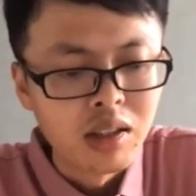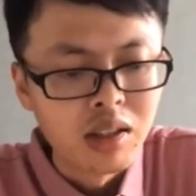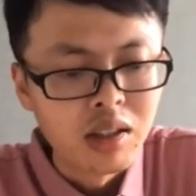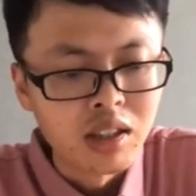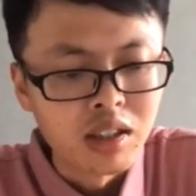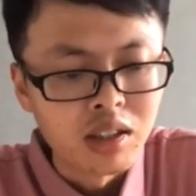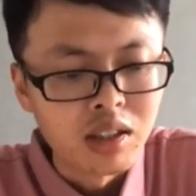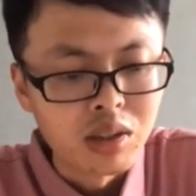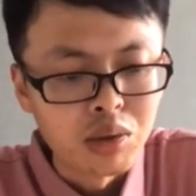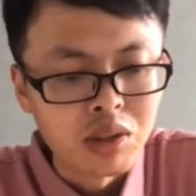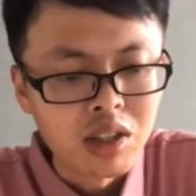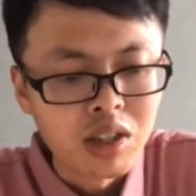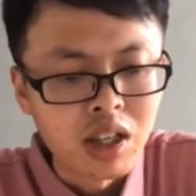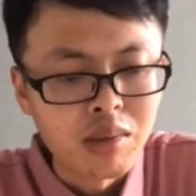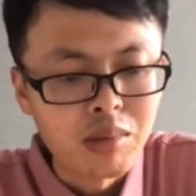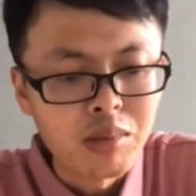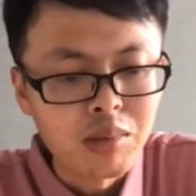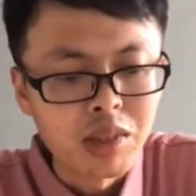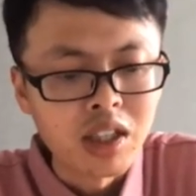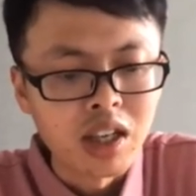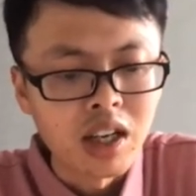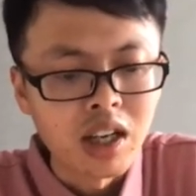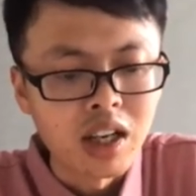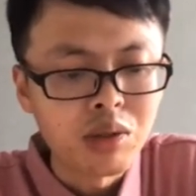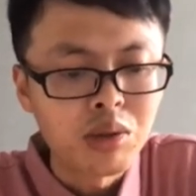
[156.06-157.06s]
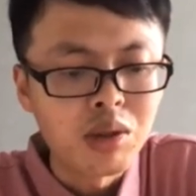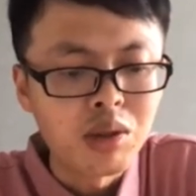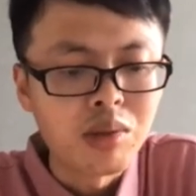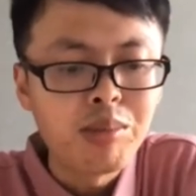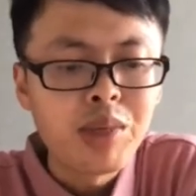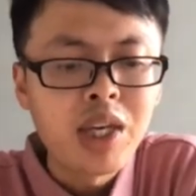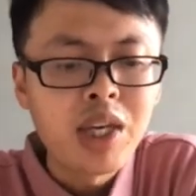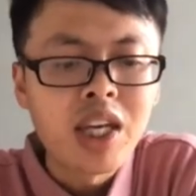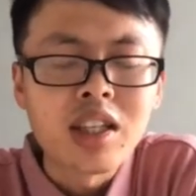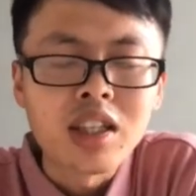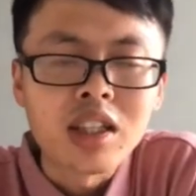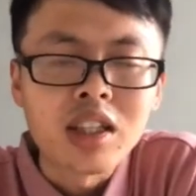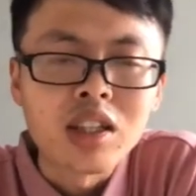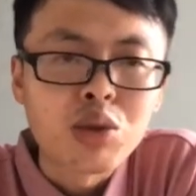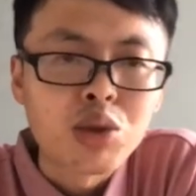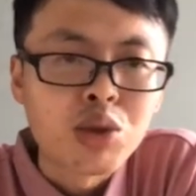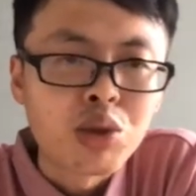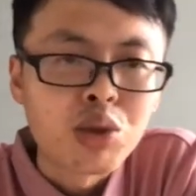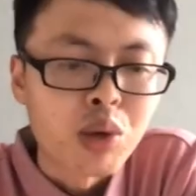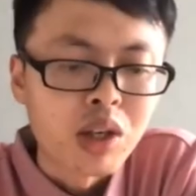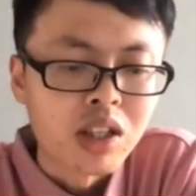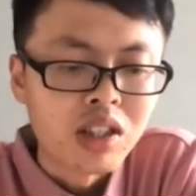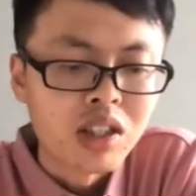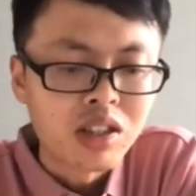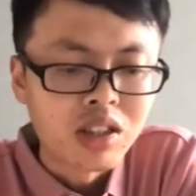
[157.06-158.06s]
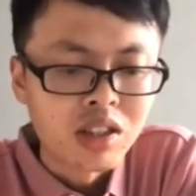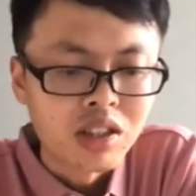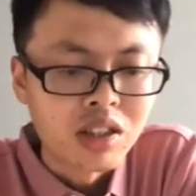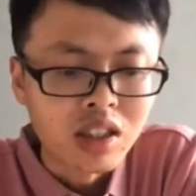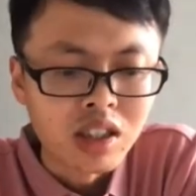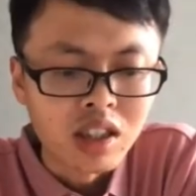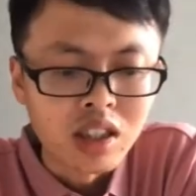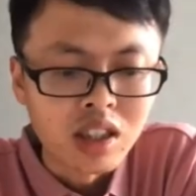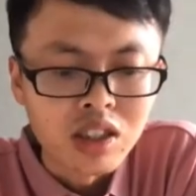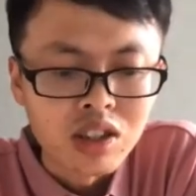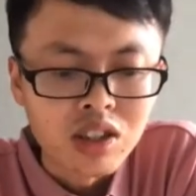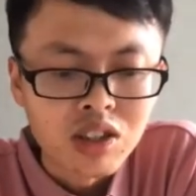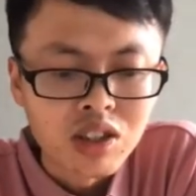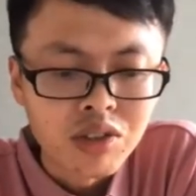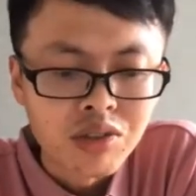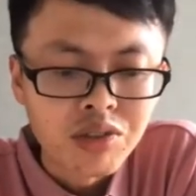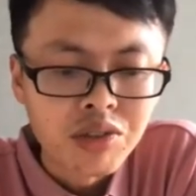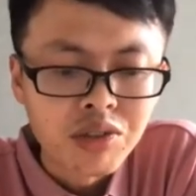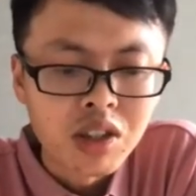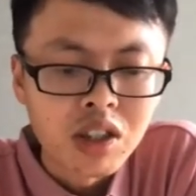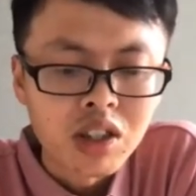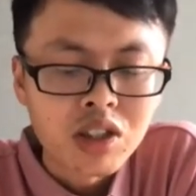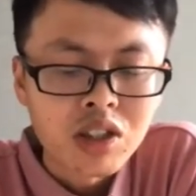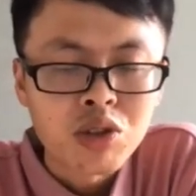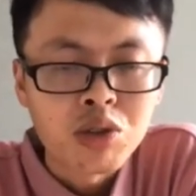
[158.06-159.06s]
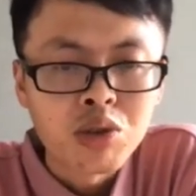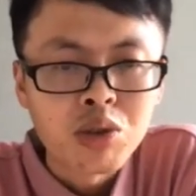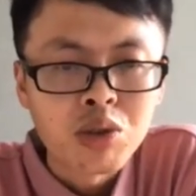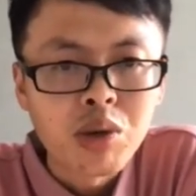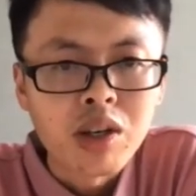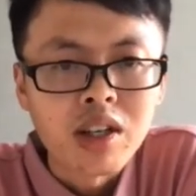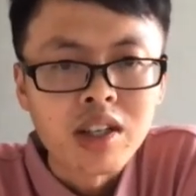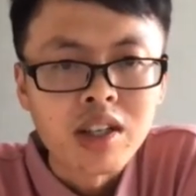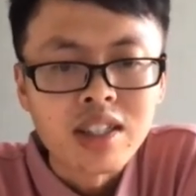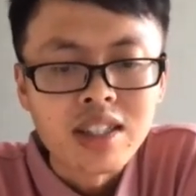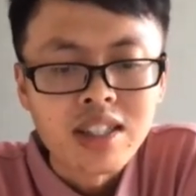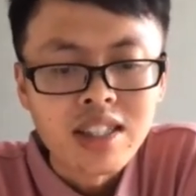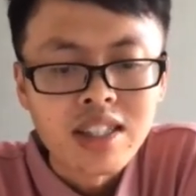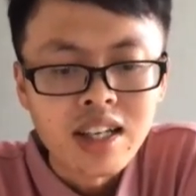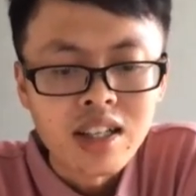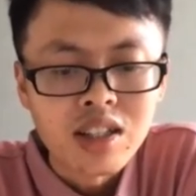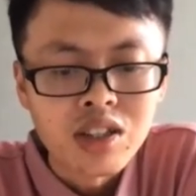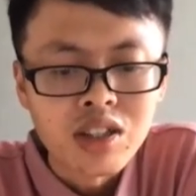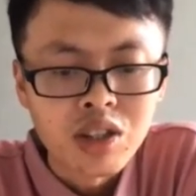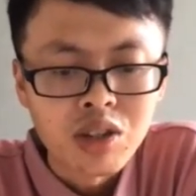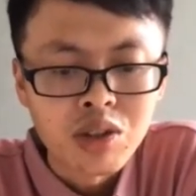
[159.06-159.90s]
与与产品安全便捷的去完成这个支付和收款，在交